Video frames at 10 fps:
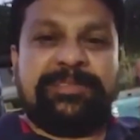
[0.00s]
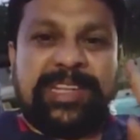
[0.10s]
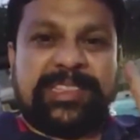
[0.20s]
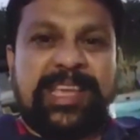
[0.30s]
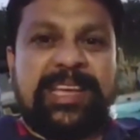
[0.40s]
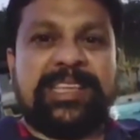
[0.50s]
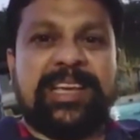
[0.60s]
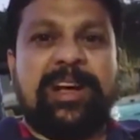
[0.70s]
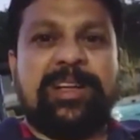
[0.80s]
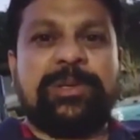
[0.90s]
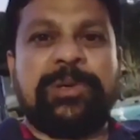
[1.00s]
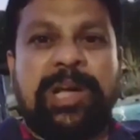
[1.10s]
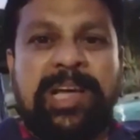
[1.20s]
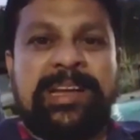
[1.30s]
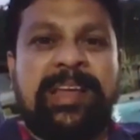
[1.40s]
వ్యక్తి అయితే కాదు
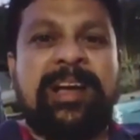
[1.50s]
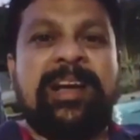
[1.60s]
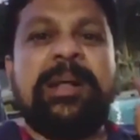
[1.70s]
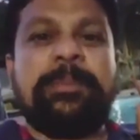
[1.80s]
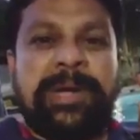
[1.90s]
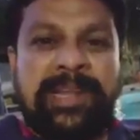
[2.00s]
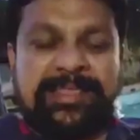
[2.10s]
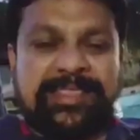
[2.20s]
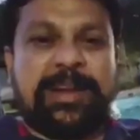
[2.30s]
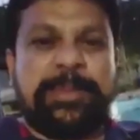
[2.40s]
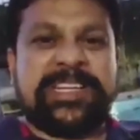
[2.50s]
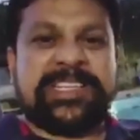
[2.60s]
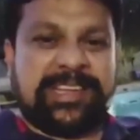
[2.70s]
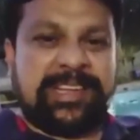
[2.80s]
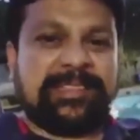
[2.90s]
ఆయన మనందరి
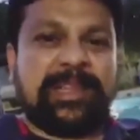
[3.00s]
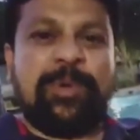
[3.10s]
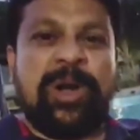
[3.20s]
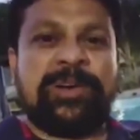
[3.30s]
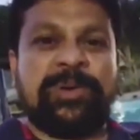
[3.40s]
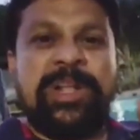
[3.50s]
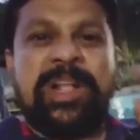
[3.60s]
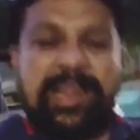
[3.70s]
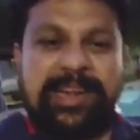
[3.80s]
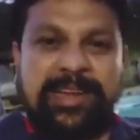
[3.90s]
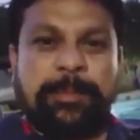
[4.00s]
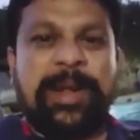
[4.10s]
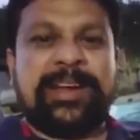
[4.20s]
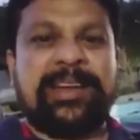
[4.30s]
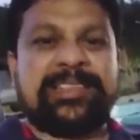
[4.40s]
మనిషికి అందరి వాడు అన్ని
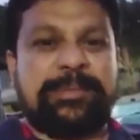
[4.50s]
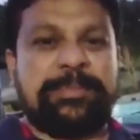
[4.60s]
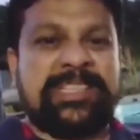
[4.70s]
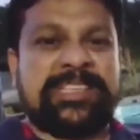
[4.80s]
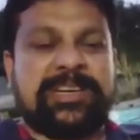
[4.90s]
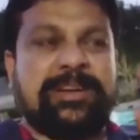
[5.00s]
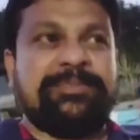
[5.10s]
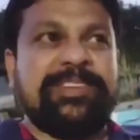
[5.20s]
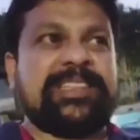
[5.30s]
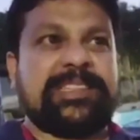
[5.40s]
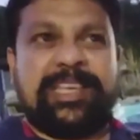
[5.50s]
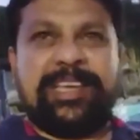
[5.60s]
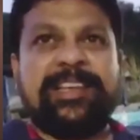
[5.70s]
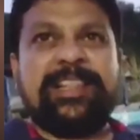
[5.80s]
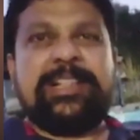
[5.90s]
పార్టీలకు సంబంధించిన వ్యక్తి
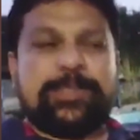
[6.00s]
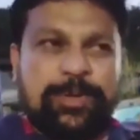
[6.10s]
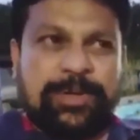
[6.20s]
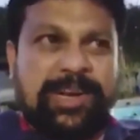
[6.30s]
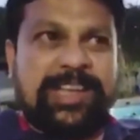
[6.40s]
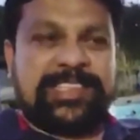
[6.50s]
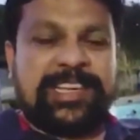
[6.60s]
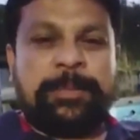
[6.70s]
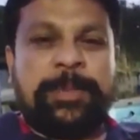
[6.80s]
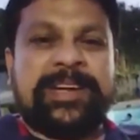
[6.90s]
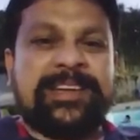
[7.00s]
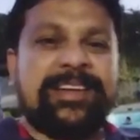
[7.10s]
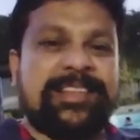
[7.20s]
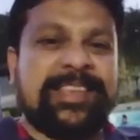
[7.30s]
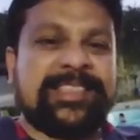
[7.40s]
సో రాజకీయ
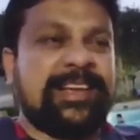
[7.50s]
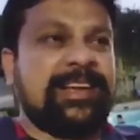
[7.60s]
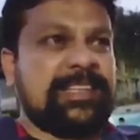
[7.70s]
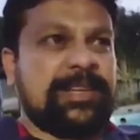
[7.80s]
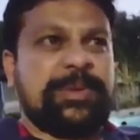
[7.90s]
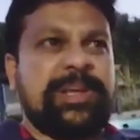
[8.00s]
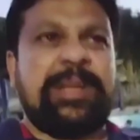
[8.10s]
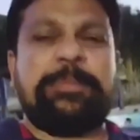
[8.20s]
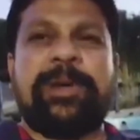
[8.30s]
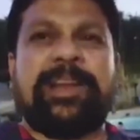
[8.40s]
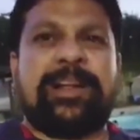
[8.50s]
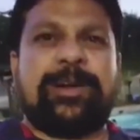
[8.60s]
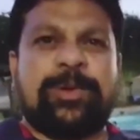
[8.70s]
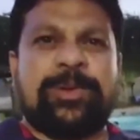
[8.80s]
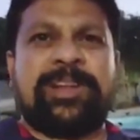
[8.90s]
పార్టీలకు అతీతంగా చిరంజీవి గారి అభిమానులు
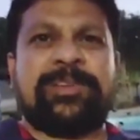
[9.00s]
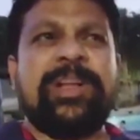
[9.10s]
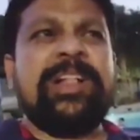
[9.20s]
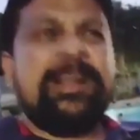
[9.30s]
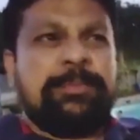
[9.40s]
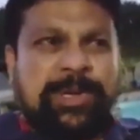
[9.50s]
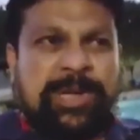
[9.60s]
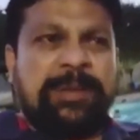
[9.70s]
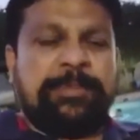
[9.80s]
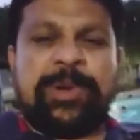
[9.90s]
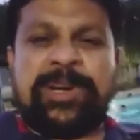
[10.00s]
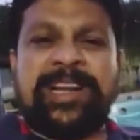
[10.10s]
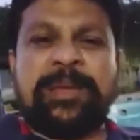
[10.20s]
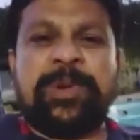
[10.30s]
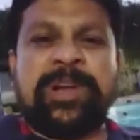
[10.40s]
ఎక్కడో ఉన్నారు మొన్న
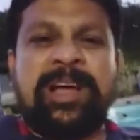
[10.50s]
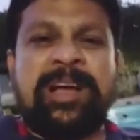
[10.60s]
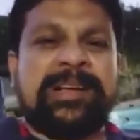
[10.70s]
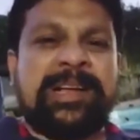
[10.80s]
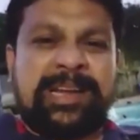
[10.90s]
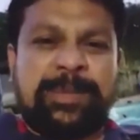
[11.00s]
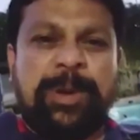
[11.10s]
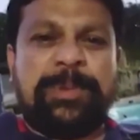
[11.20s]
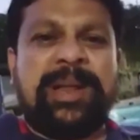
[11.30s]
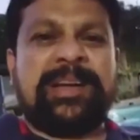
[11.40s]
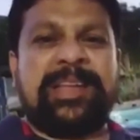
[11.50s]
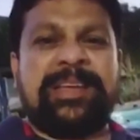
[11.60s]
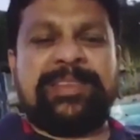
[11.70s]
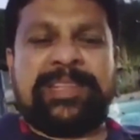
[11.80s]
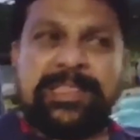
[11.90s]
మొన్నటికి మొన్న కన్నబాబు లాంటి
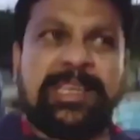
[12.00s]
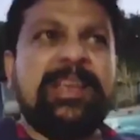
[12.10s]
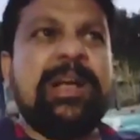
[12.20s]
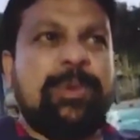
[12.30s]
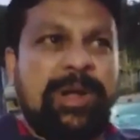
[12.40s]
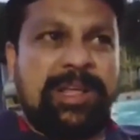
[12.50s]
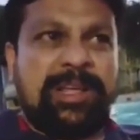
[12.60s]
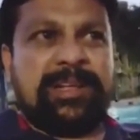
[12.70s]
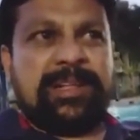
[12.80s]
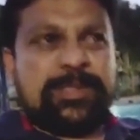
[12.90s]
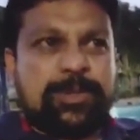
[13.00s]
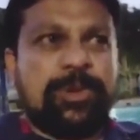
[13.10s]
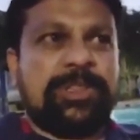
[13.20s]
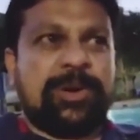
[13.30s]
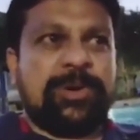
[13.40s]
వ్యక్తి వాళ్ళ
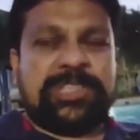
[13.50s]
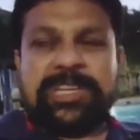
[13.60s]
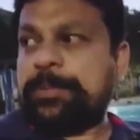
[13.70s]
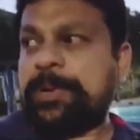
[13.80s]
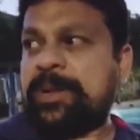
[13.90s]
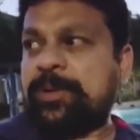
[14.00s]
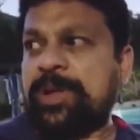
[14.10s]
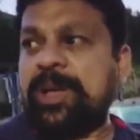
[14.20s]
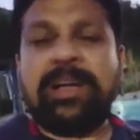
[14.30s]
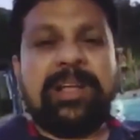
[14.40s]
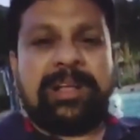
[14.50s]
సోదరుడు చనిపోయినా కూడా